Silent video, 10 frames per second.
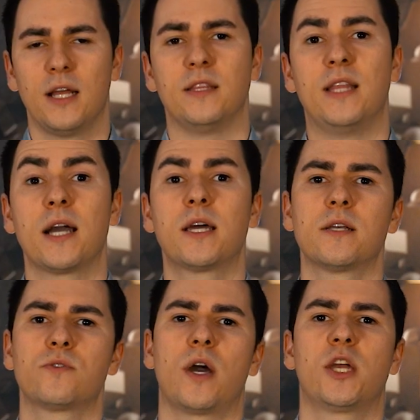Danke,
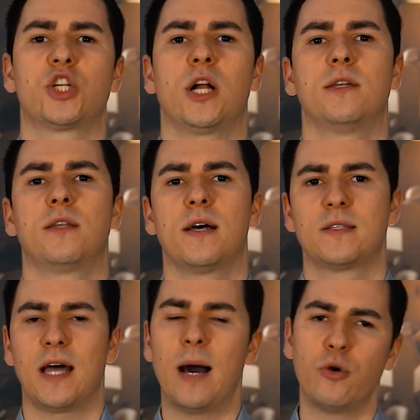dass du eingeschaltet
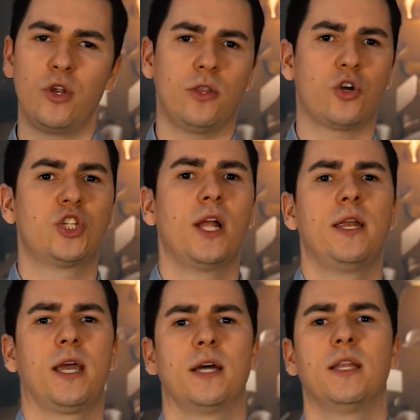hast. Abonniere noch schnell
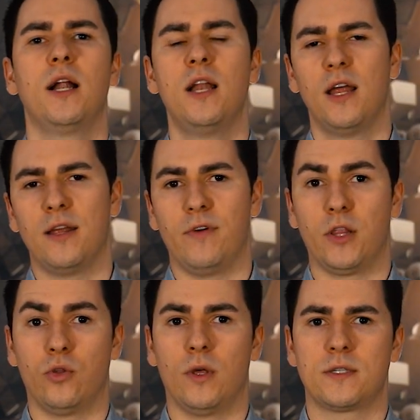den Kanal,
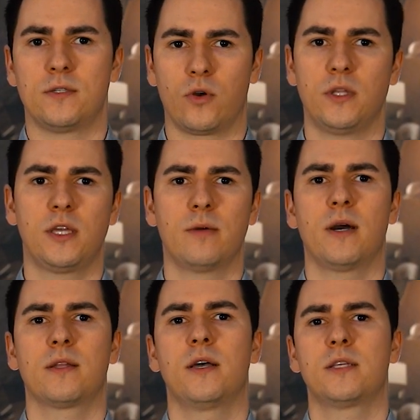wenn du das noch nicht
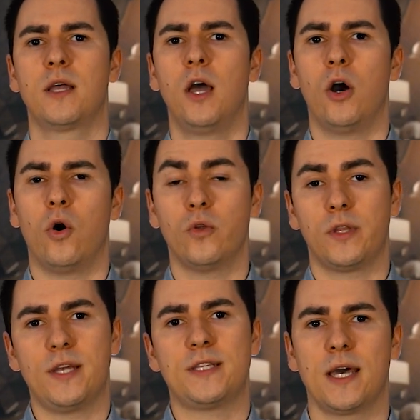gemacht hast. Und
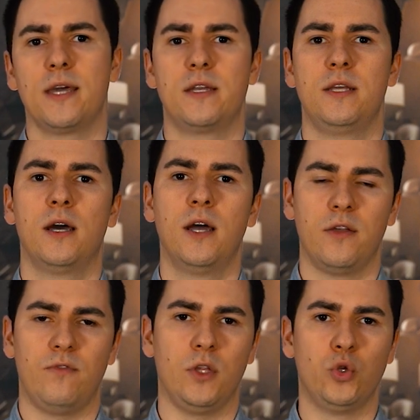ich zeige dir,
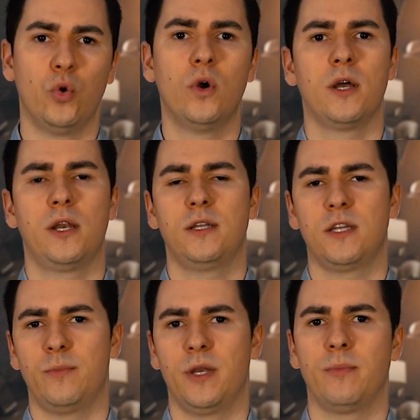wie du
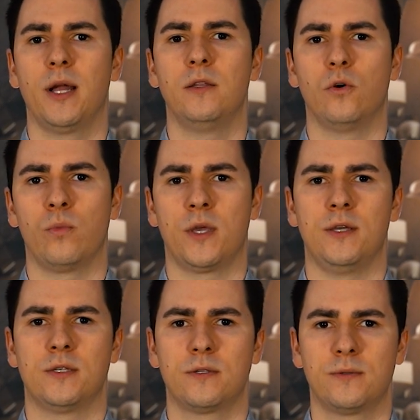richtig mit dem Geld
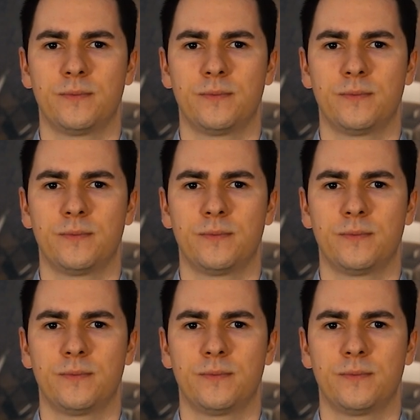umgehst.